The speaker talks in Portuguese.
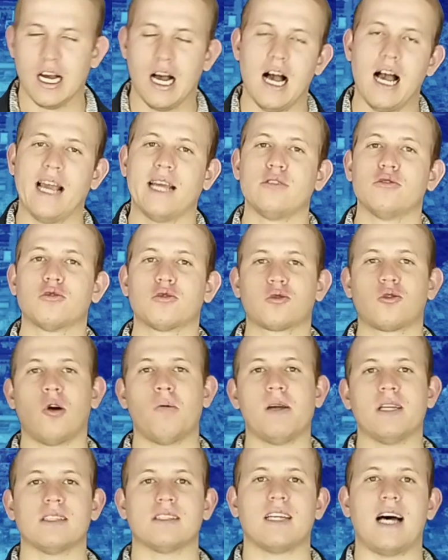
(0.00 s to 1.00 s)
Aí nos
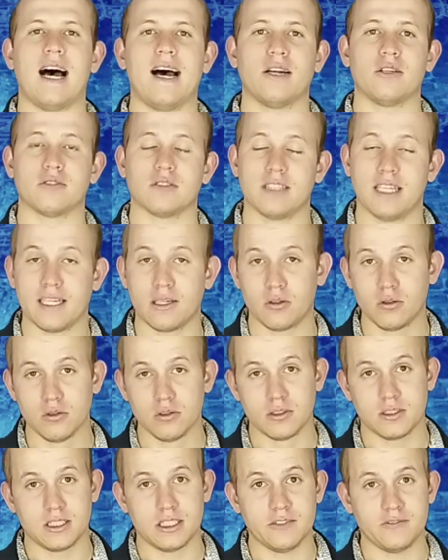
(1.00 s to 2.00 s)
comentários, né?
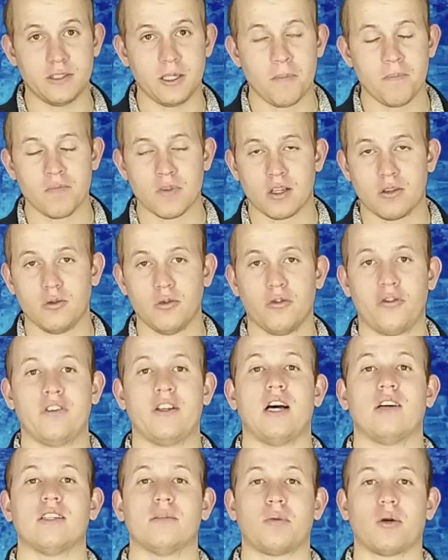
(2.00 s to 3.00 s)
Inclusive no
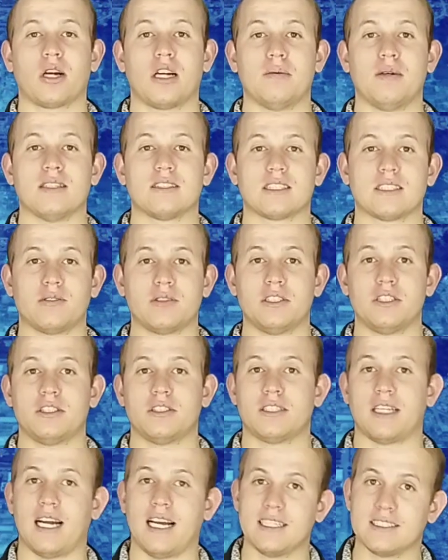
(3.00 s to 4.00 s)
final da programação a gente
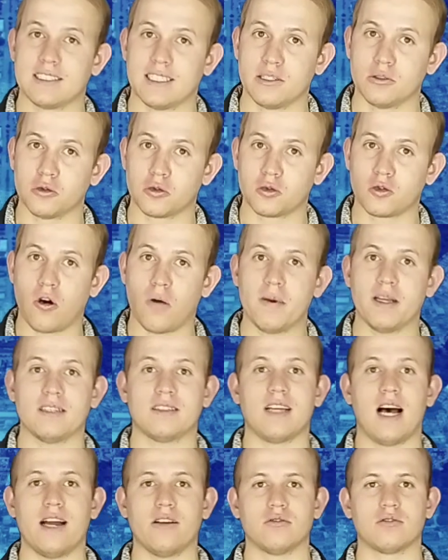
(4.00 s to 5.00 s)
traz aí os
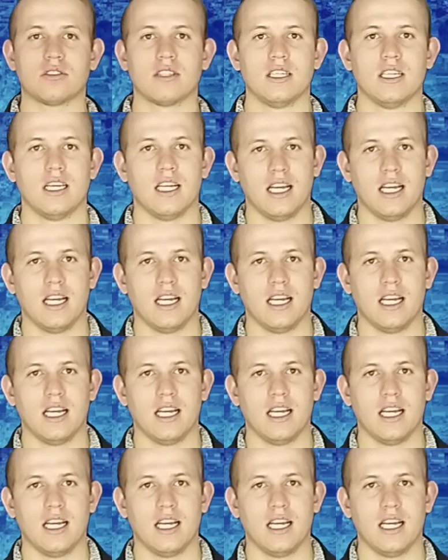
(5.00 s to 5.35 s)
comentários